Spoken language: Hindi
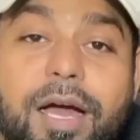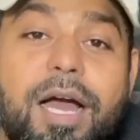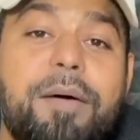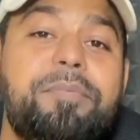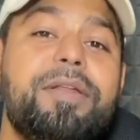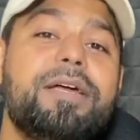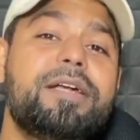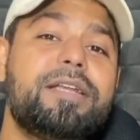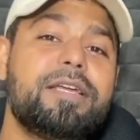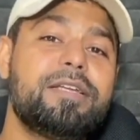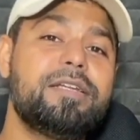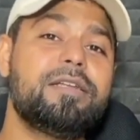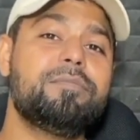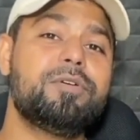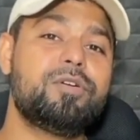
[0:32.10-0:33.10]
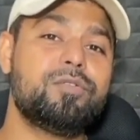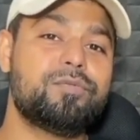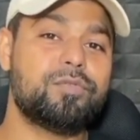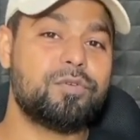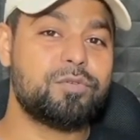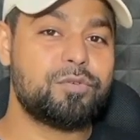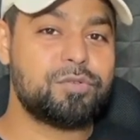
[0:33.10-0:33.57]
है आपने अगर टेक्निकल बिट्टू
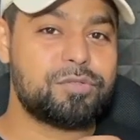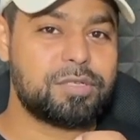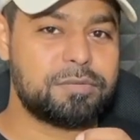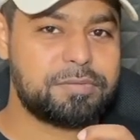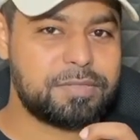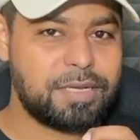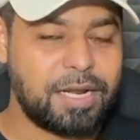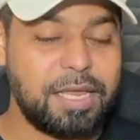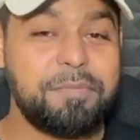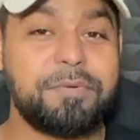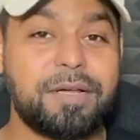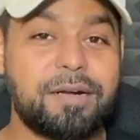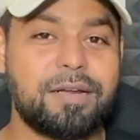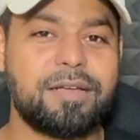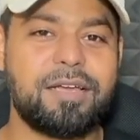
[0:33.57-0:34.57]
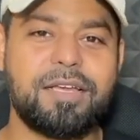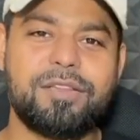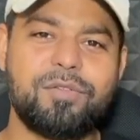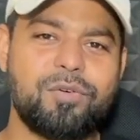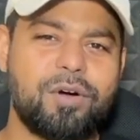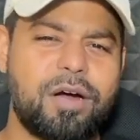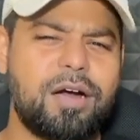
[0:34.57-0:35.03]
फोन को सब्सक्राइब कर रखा है
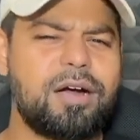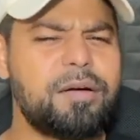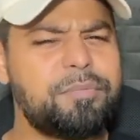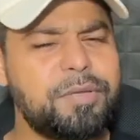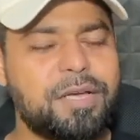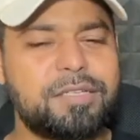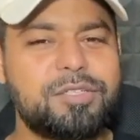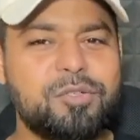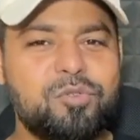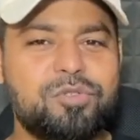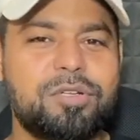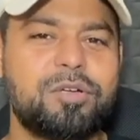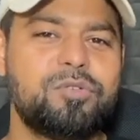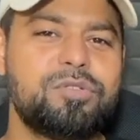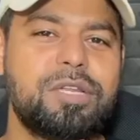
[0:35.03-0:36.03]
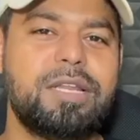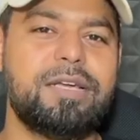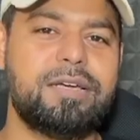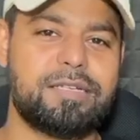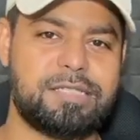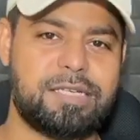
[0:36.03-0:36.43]
तो आप यहाँ से कुछ ना कुछ लेकर